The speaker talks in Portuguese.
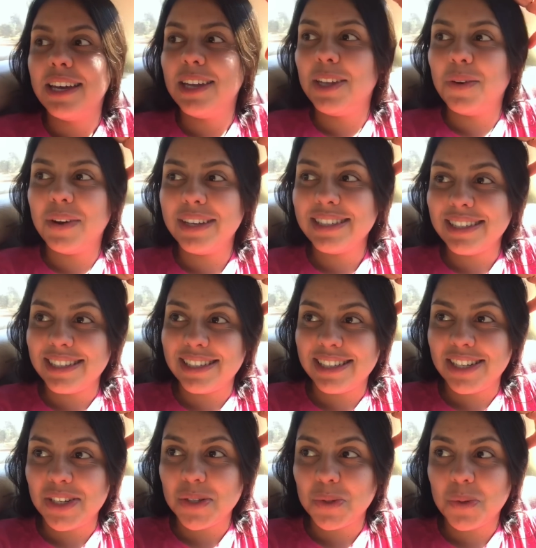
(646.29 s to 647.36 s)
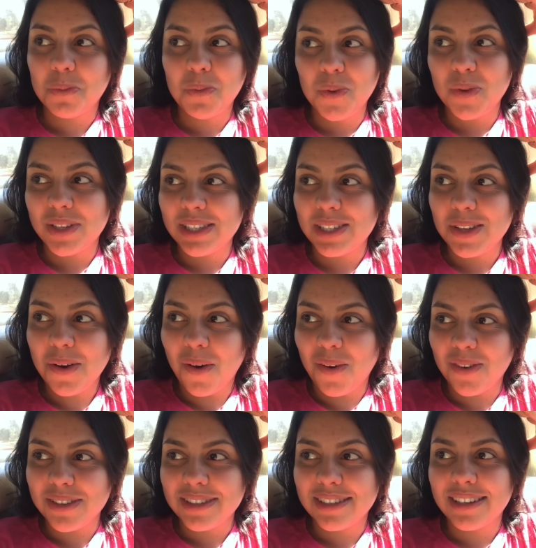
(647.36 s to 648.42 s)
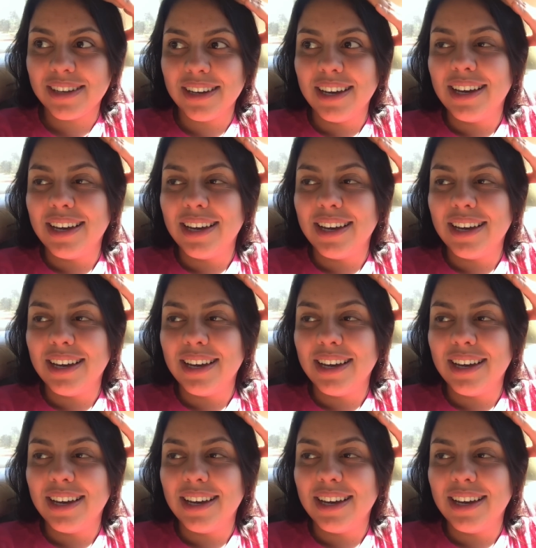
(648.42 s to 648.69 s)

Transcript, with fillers: Então, assim, gente, eu tô muito ansiosa,